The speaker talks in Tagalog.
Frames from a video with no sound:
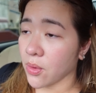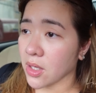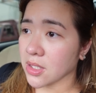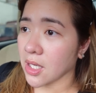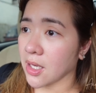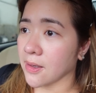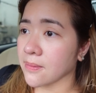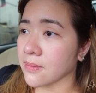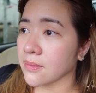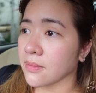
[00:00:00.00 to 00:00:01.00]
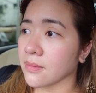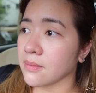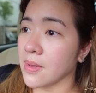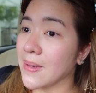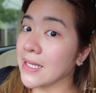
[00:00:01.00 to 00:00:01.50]
kasi
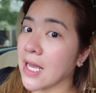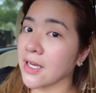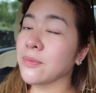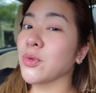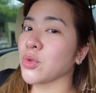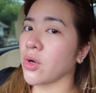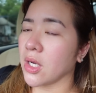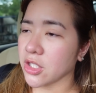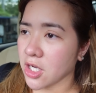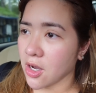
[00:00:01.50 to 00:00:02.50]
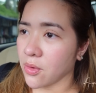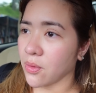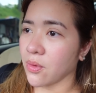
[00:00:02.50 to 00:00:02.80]
bibili tayo ng puto Kalasyaw.